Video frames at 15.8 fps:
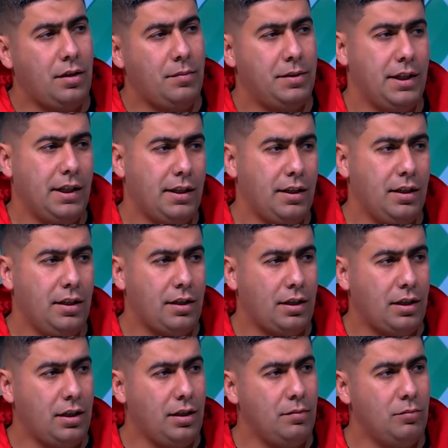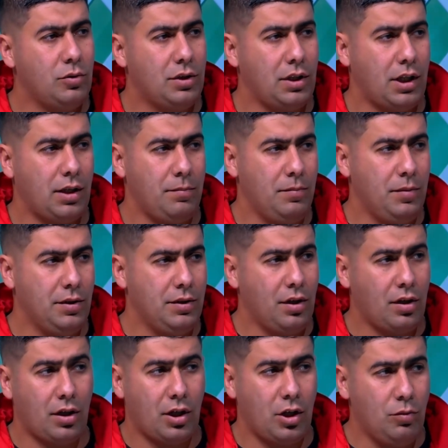بدي احكي لك منتخب
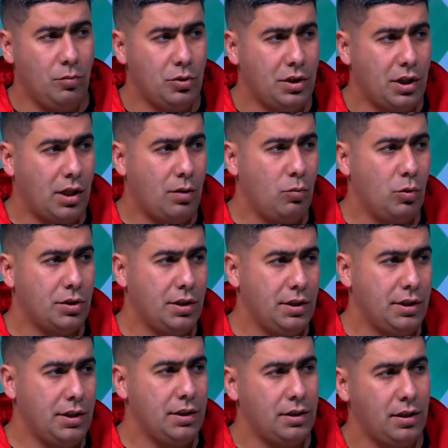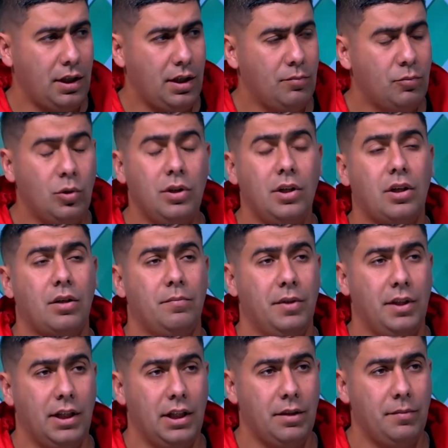درك او منتخب وطني الحمد لله رب
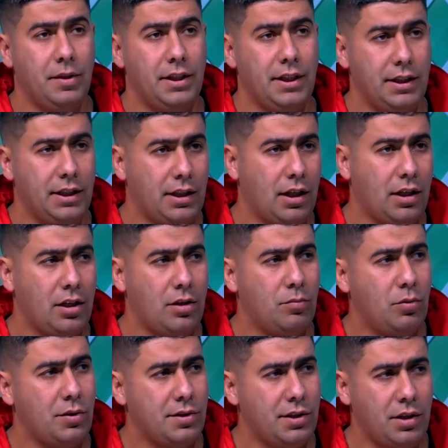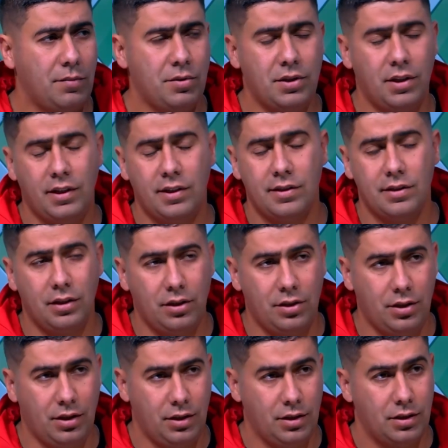العالمين احنا ككيك بوكسينج مش ناقصنا
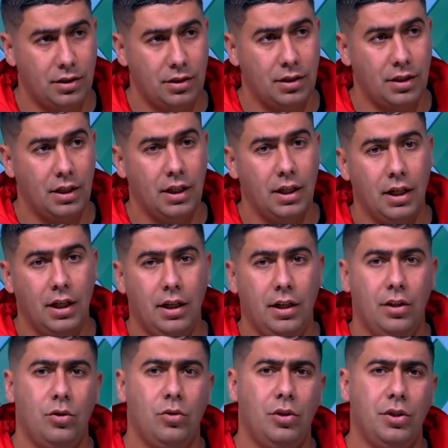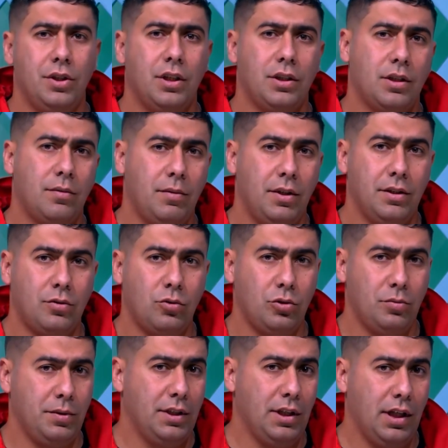شيء جميل انه احنا طبعا
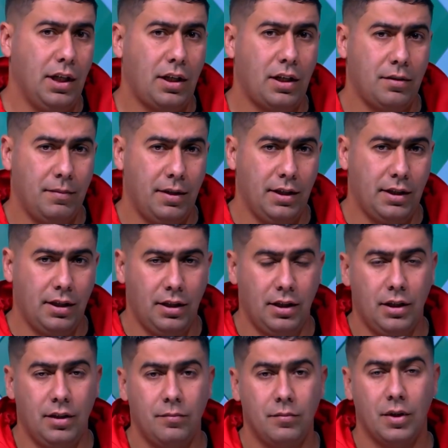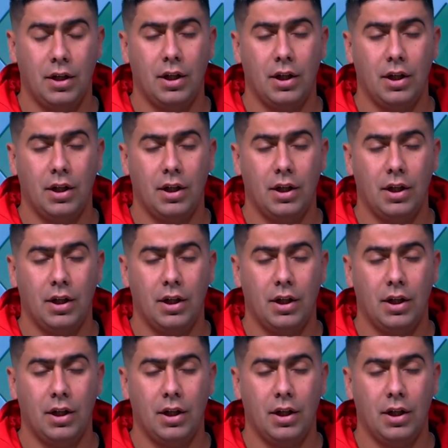كنت بدي اعقب على الكلام